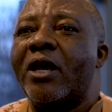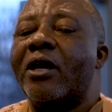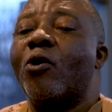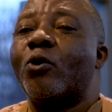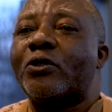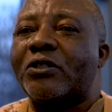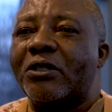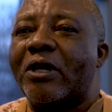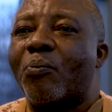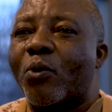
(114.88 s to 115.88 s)
et aussi
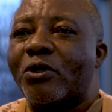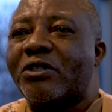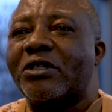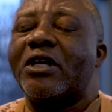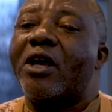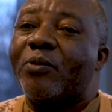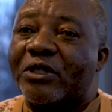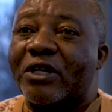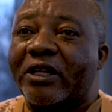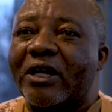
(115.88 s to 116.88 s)
des politiques et
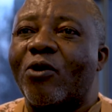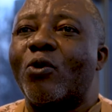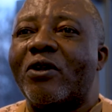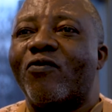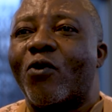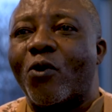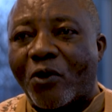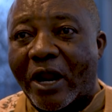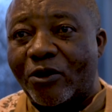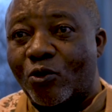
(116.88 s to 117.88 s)
budgétaires au niveau
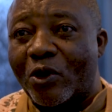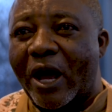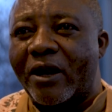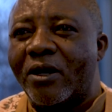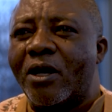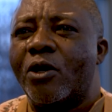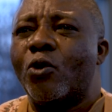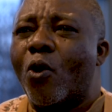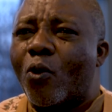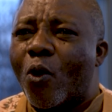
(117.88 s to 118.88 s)
national.
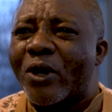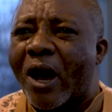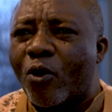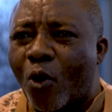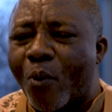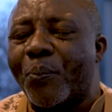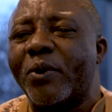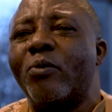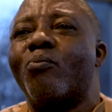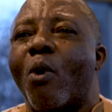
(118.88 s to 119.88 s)
On a
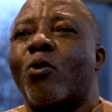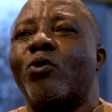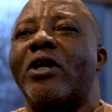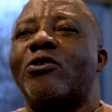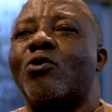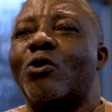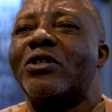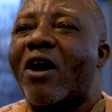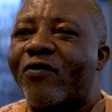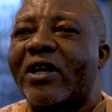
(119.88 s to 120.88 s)
compris beaucoup de
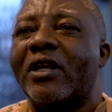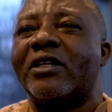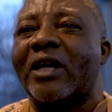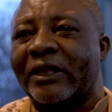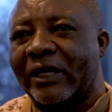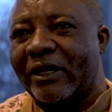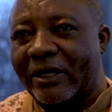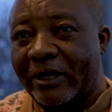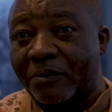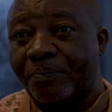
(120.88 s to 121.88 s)
choses avec les ateliers.